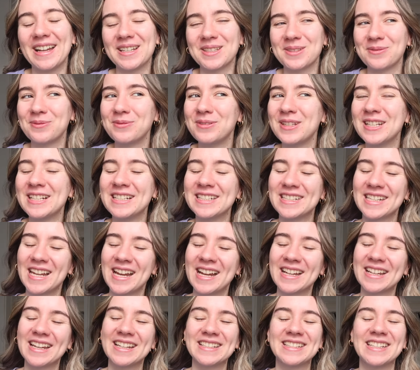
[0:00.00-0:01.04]
Also vielen
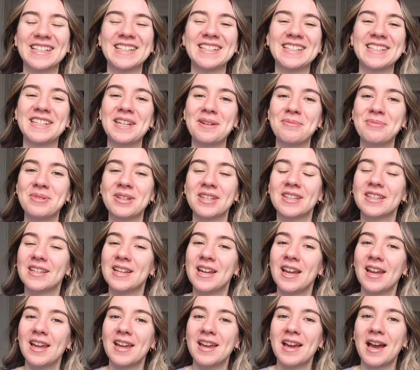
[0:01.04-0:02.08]
Dank an jeden, der mich
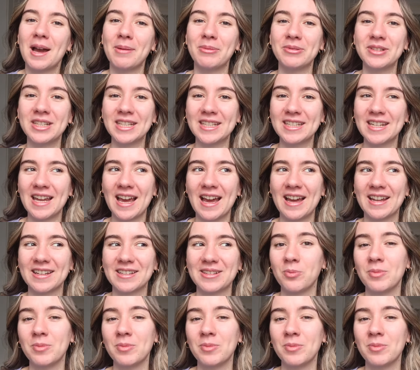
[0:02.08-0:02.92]
abonniert hat.